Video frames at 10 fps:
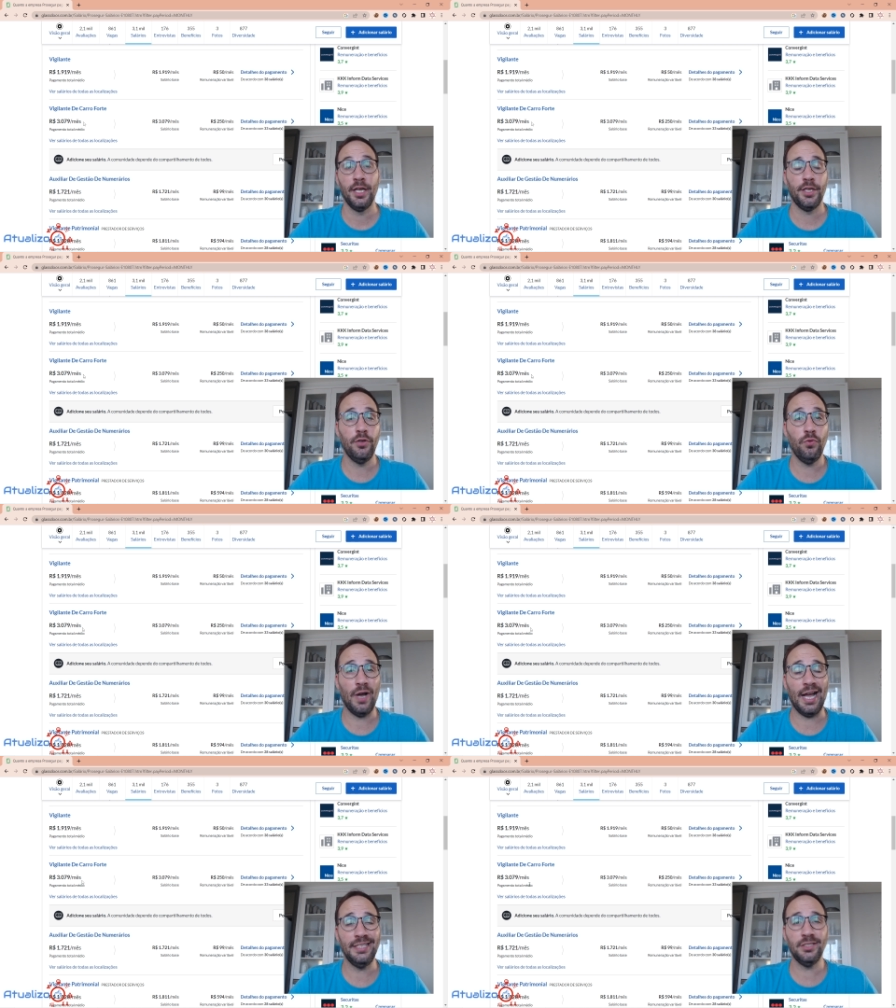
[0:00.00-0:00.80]
Que o,
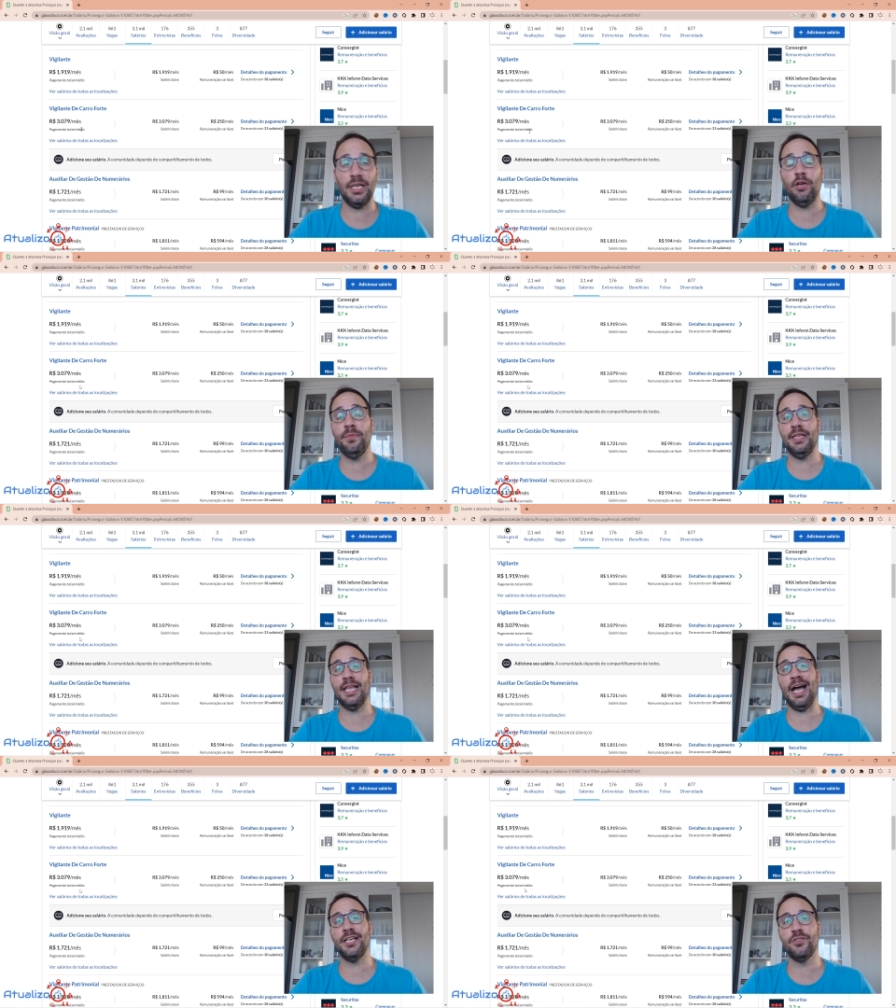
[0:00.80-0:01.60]
a
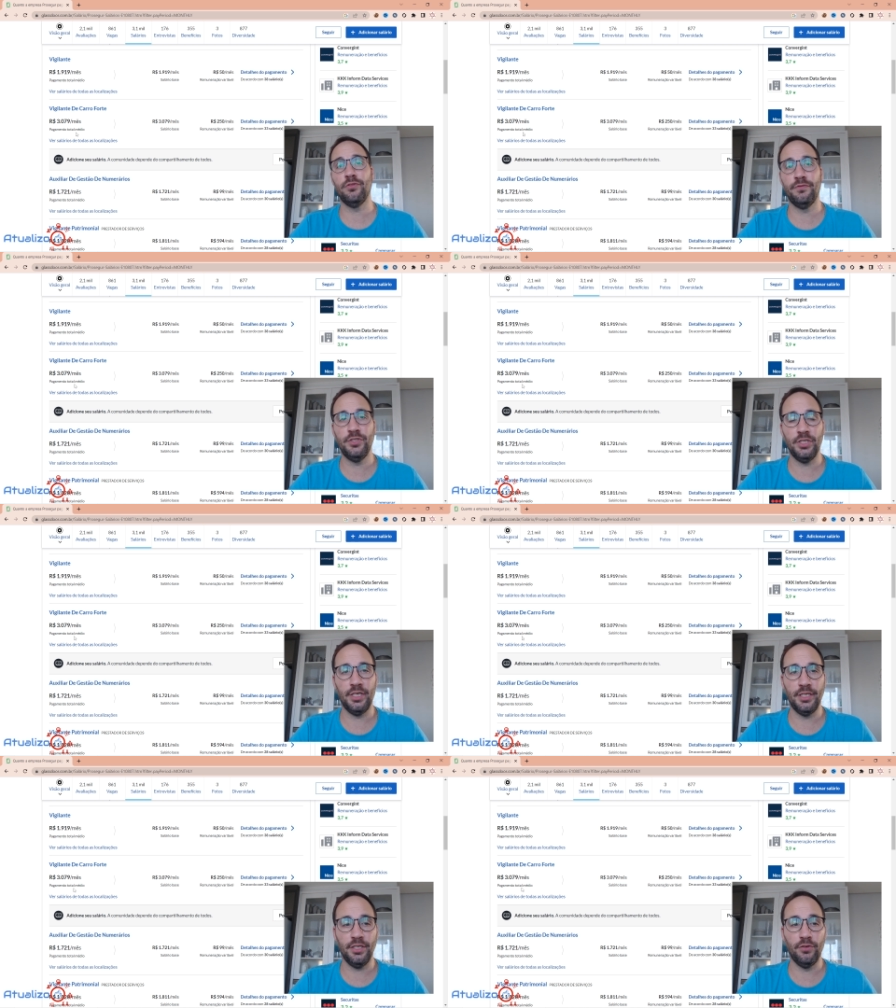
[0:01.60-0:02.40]
insalubridade do
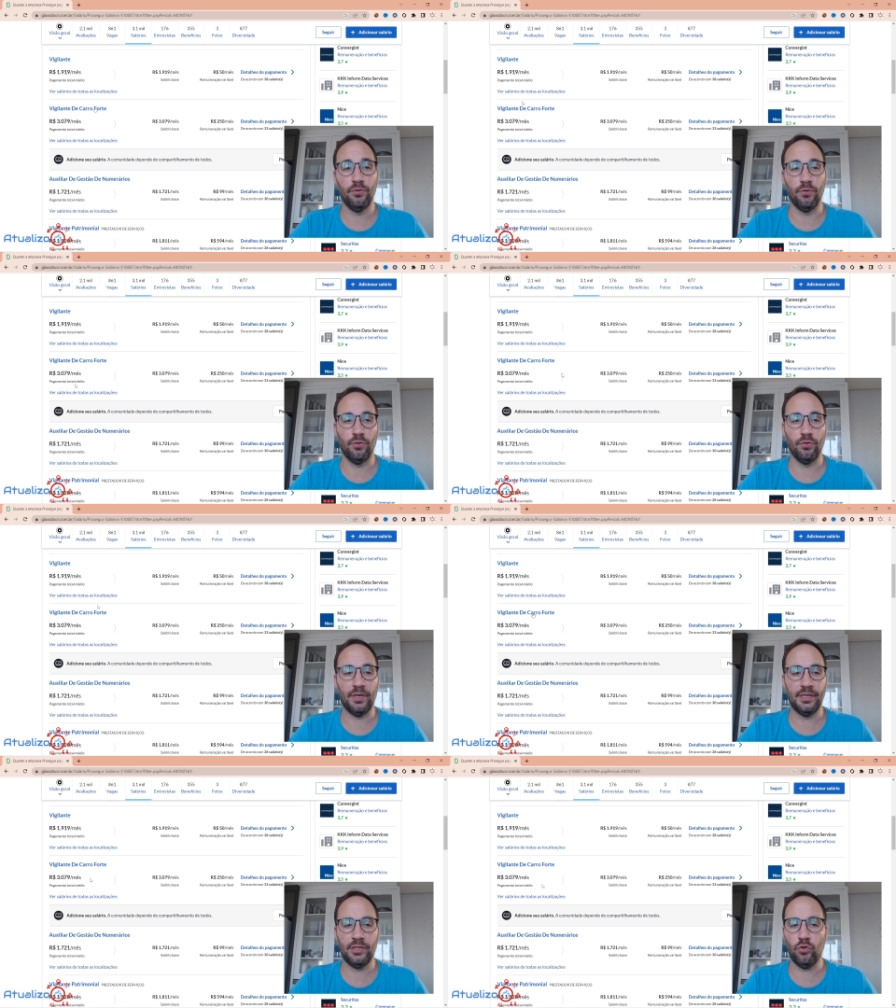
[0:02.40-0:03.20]
vigilante, o,
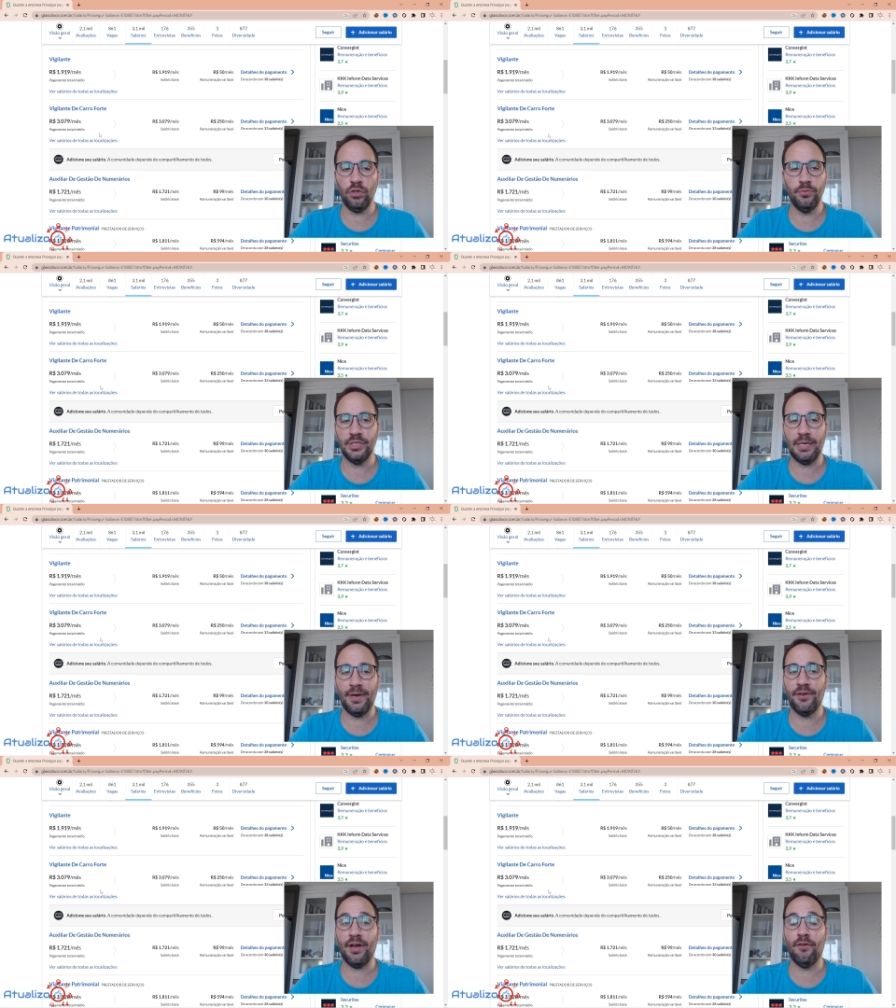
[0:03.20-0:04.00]
todo mundo que
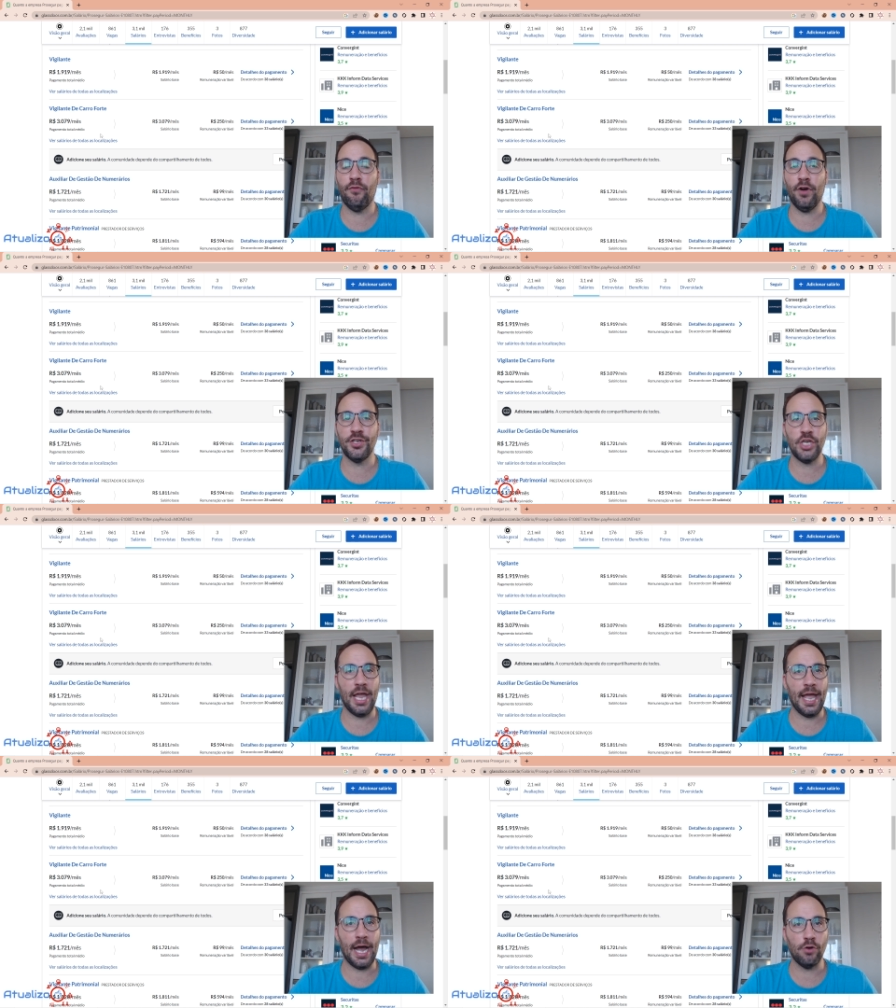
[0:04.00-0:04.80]
trabalha no carro forte
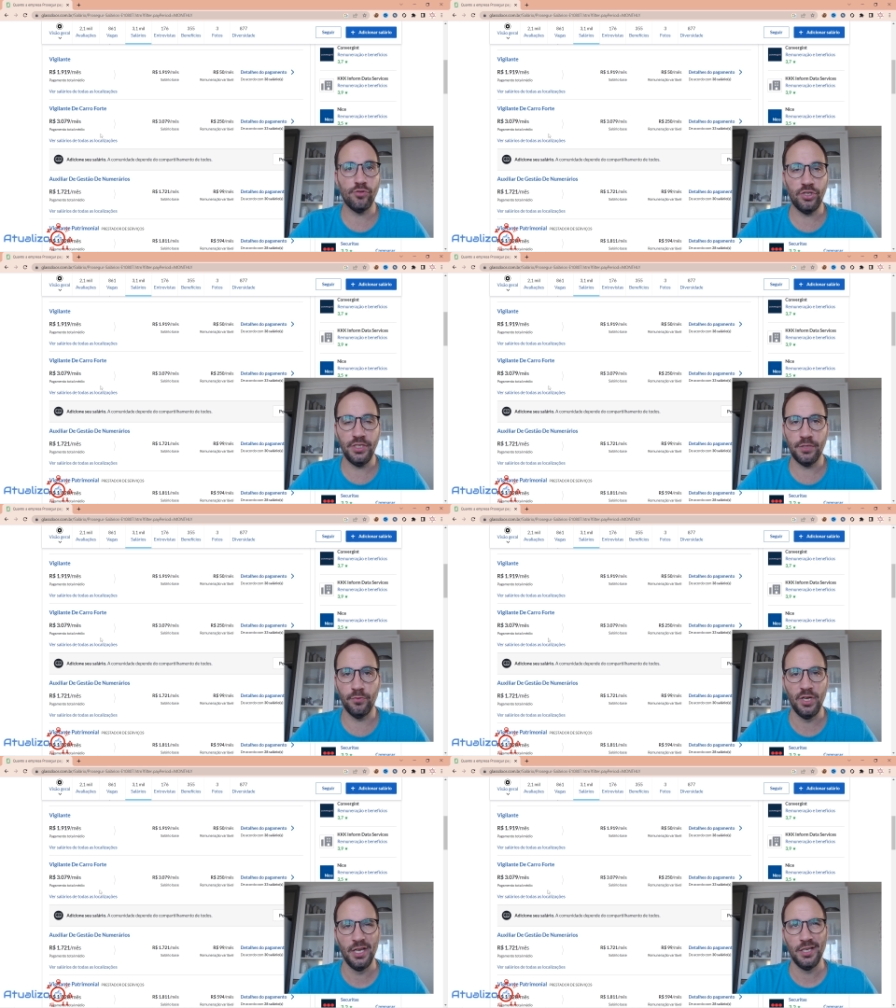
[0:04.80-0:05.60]
é altíssimo.
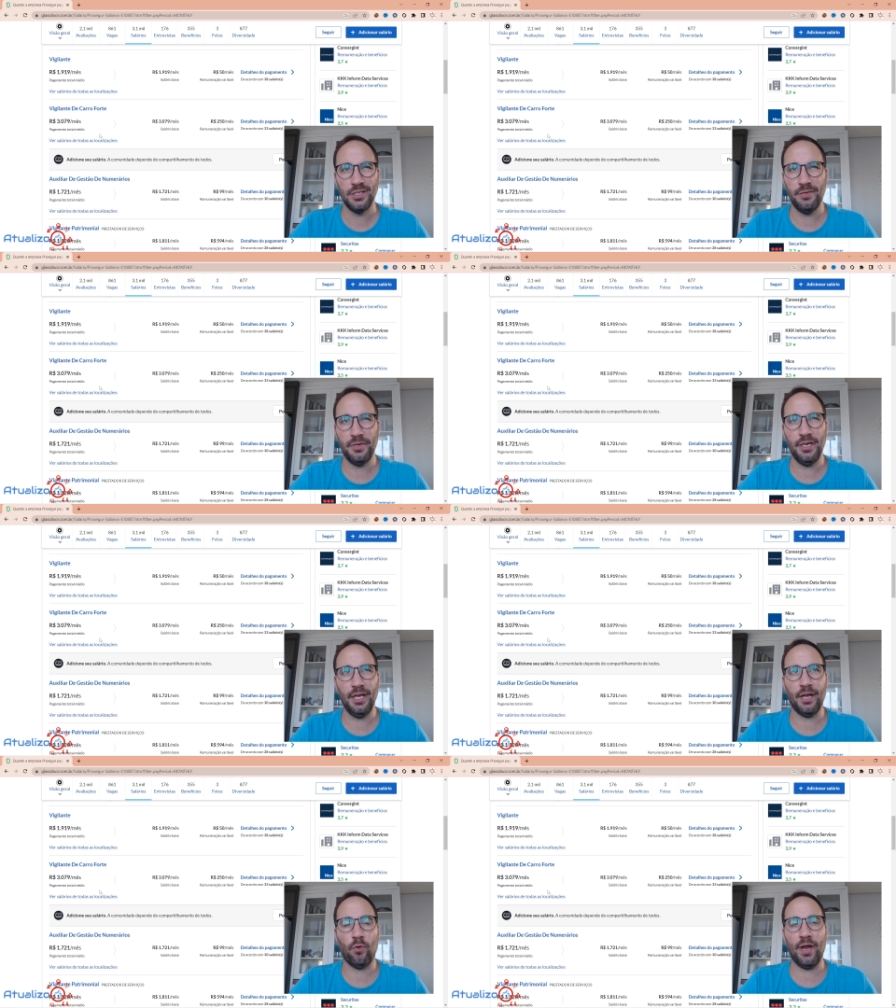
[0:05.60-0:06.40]
Se não me engano
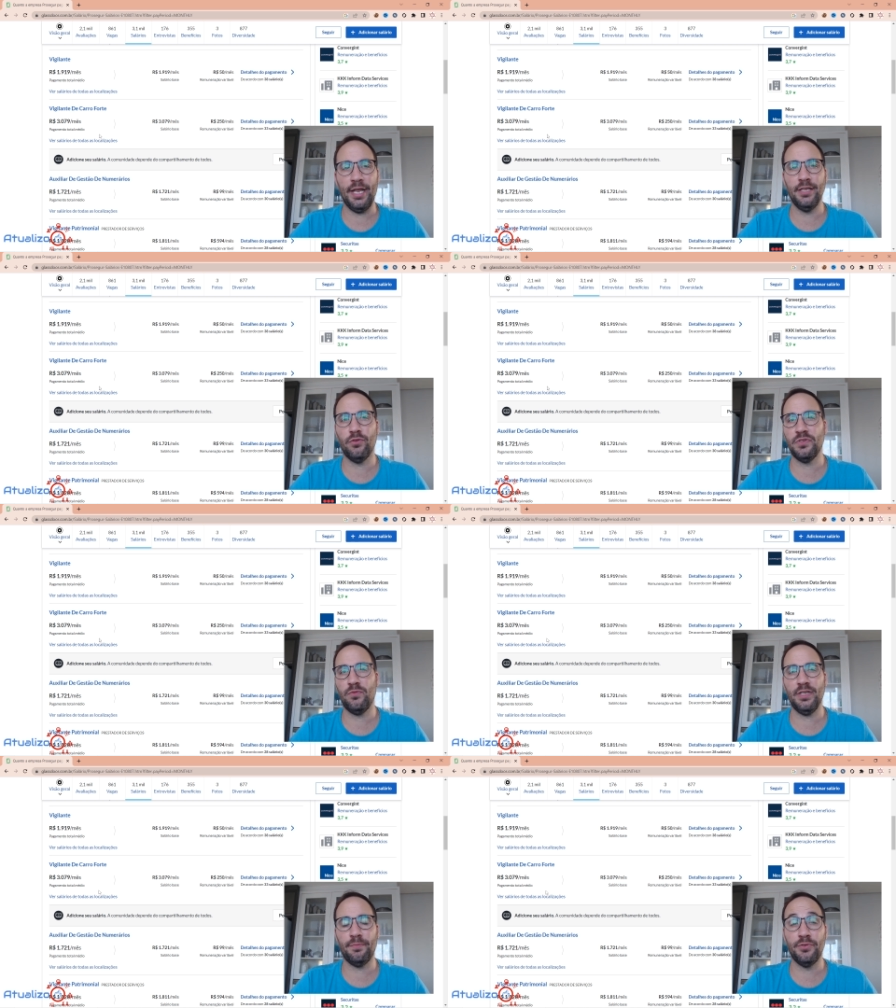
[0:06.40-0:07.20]
é 40 ou
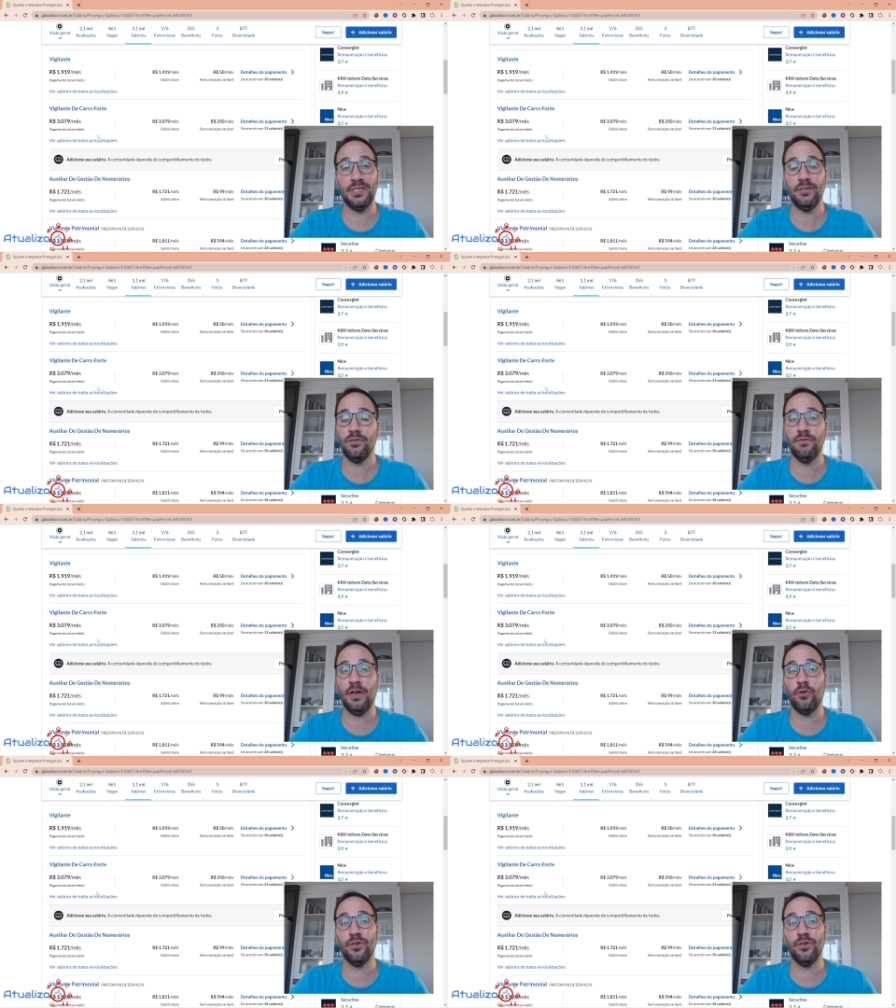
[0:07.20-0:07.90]
50% do valor